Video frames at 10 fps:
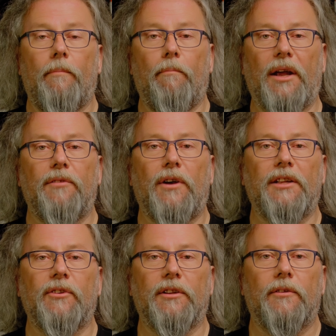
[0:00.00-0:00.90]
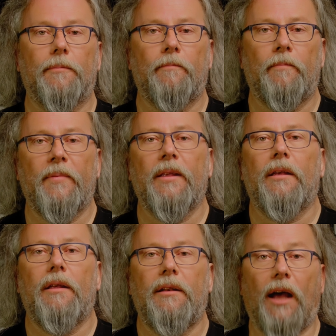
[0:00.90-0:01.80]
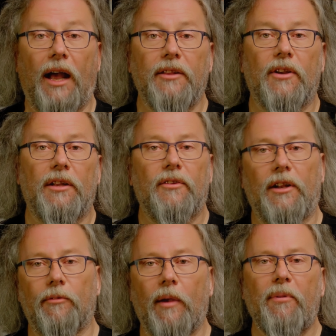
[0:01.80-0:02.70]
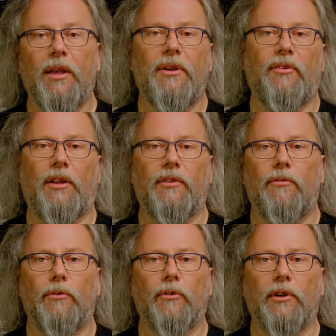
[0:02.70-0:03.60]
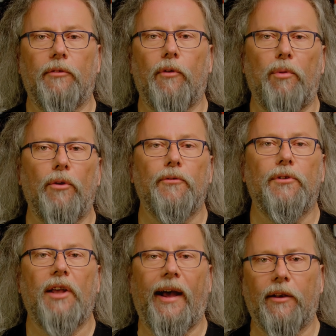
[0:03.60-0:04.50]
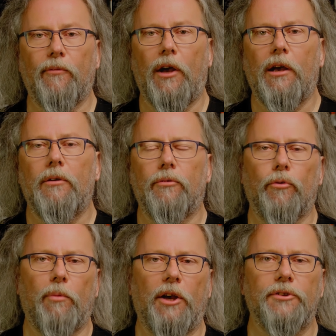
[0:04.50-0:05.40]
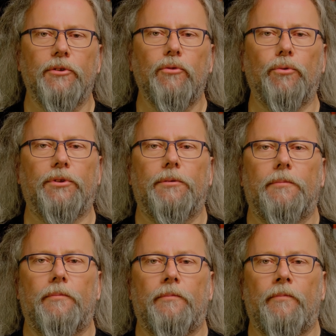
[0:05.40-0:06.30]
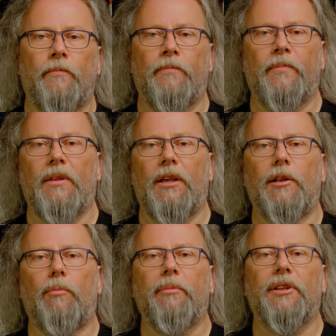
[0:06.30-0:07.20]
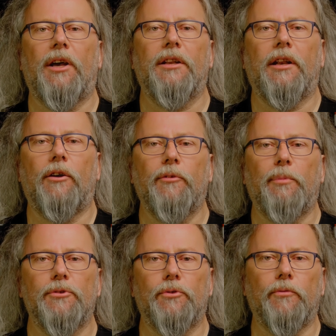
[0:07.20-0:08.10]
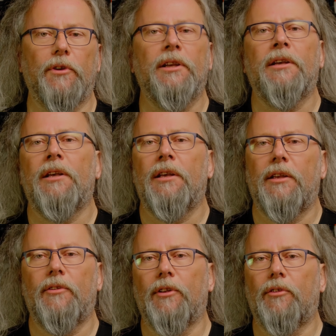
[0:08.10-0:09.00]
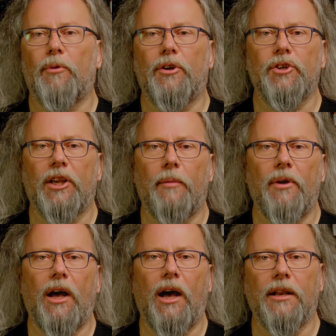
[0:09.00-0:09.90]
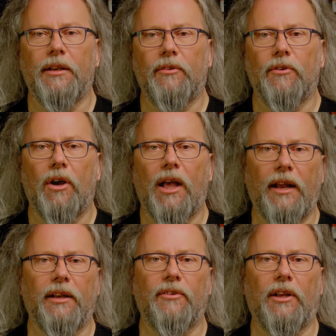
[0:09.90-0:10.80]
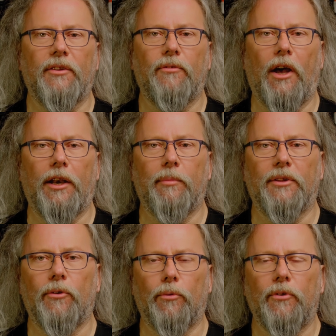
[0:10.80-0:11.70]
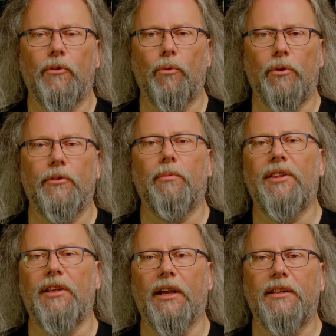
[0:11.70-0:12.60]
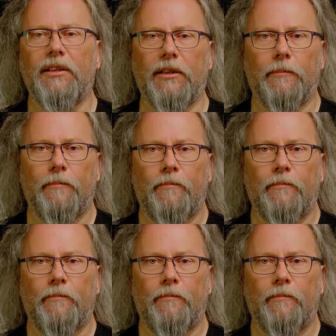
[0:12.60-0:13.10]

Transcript: Mein Fazit. Der Einsatz als Webcam-Ersatz funktioniert verblüffend, einfach und überraschend gut. In der momentanen Ausbaustufe ist Expression Camera allerdings noch kein Ersatz für Animationstools wie DID.